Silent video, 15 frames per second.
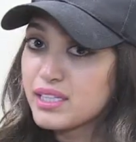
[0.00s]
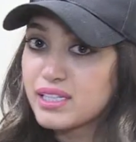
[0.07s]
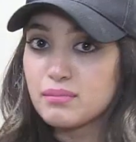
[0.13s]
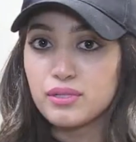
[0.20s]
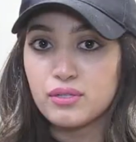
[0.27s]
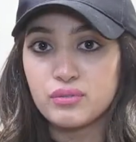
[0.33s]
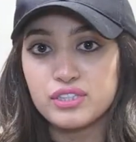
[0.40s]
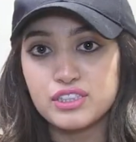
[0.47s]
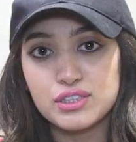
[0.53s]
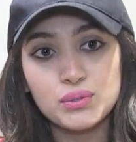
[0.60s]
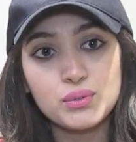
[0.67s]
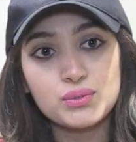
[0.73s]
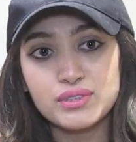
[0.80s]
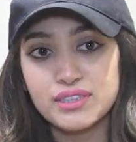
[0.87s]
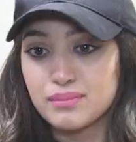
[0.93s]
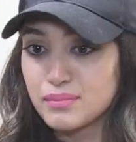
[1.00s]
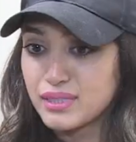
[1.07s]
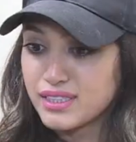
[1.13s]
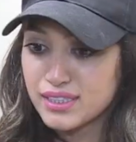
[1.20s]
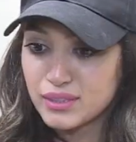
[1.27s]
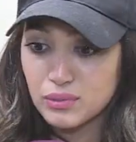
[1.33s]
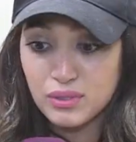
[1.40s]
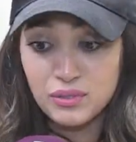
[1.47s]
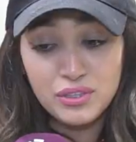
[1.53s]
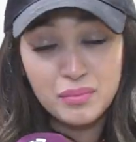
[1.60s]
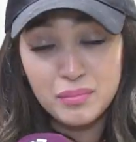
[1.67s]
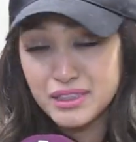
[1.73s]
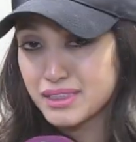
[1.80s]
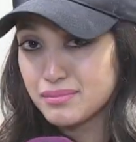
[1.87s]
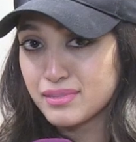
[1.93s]
ما كيبغونيش يقولوا زين ما درت
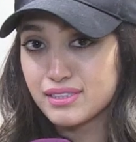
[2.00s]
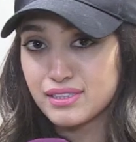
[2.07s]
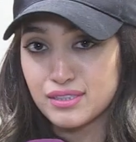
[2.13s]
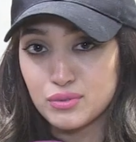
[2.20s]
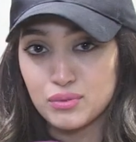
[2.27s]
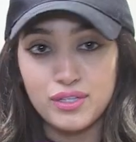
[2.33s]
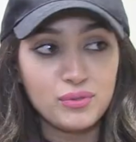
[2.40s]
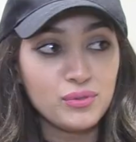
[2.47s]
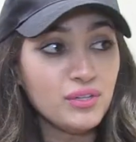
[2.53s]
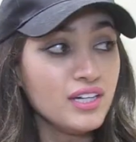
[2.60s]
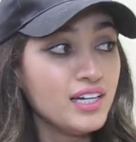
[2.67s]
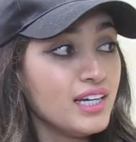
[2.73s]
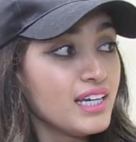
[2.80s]
والو ماشي ما درت والو